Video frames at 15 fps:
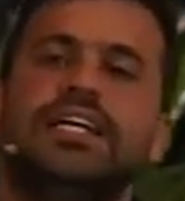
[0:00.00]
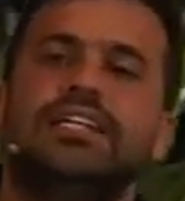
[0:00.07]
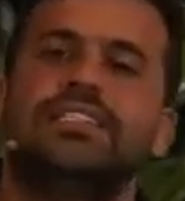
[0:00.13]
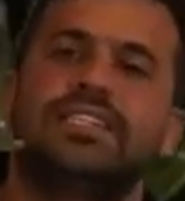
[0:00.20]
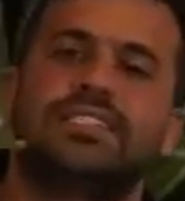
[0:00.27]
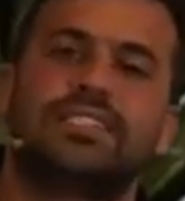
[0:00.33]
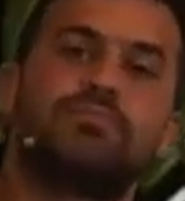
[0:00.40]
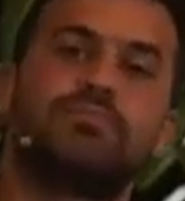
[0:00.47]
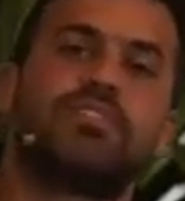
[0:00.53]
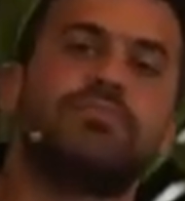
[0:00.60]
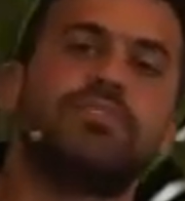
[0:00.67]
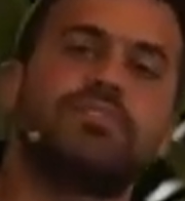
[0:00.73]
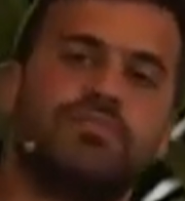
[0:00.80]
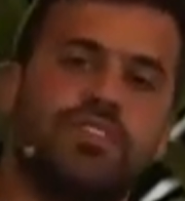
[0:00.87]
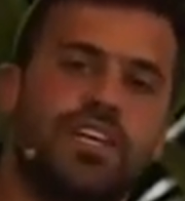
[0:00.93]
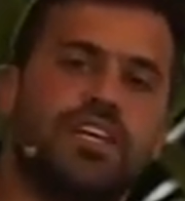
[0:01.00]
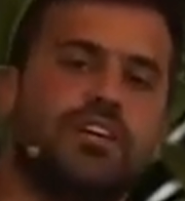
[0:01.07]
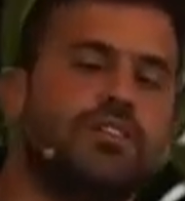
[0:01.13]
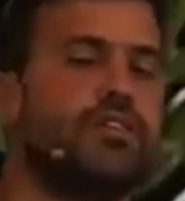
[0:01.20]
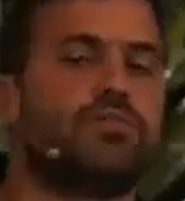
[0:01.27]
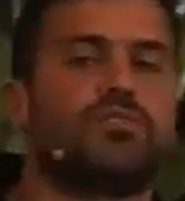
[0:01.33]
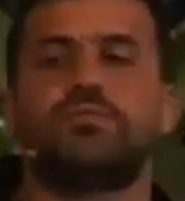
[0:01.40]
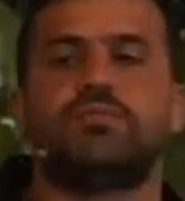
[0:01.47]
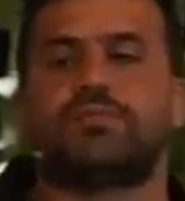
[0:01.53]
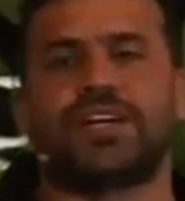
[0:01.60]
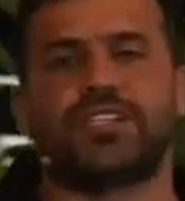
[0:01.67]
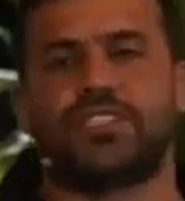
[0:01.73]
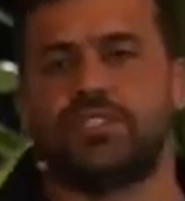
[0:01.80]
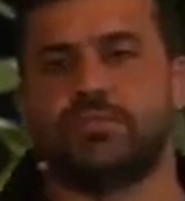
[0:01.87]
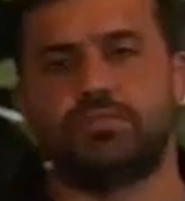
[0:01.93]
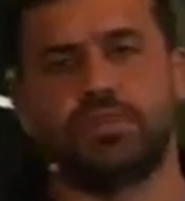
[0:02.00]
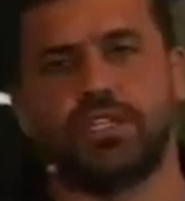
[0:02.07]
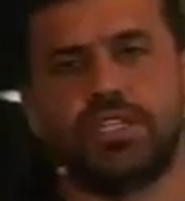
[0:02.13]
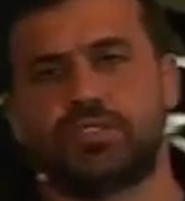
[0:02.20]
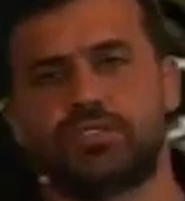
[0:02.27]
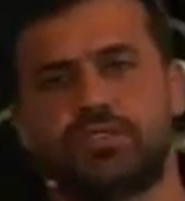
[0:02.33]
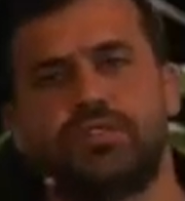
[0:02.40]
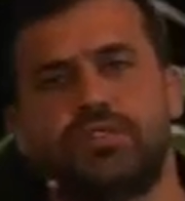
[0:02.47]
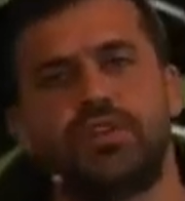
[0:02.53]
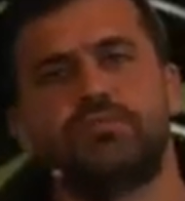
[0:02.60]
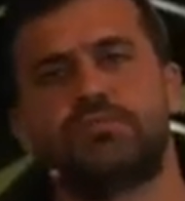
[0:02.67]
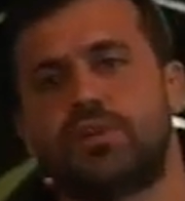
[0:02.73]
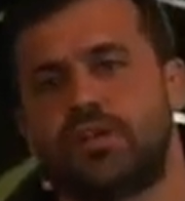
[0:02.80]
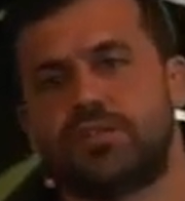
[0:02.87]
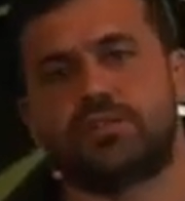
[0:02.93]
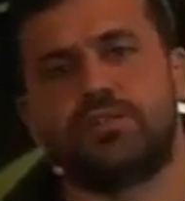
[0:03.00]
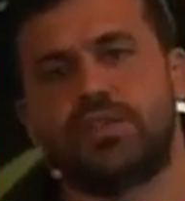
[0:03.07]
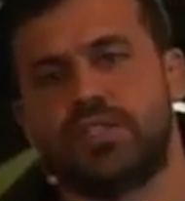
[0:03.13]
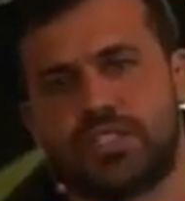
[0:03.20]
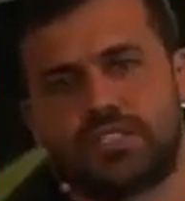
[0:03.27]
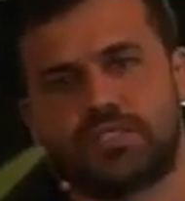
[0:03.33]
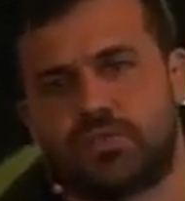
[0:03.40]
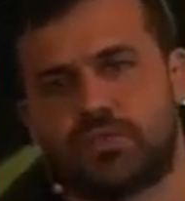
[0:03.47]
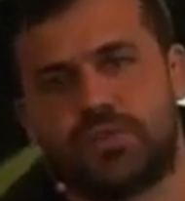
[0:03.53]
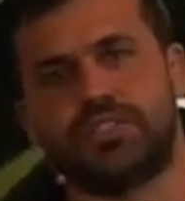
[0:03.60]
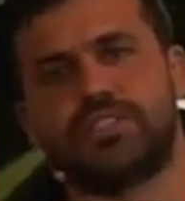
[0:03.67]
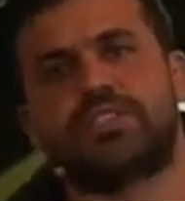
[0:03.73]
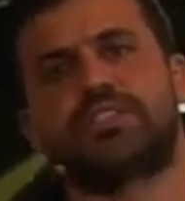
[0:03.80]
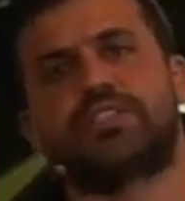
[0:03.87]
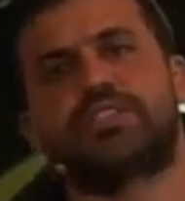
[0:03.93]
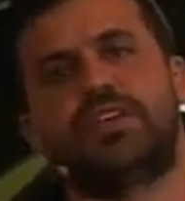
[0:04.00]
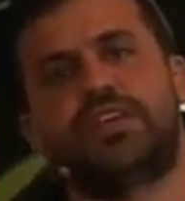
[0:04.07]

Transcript: Você sempre vai me ver, eu não tenho partido político, eu não importo com essas coisas.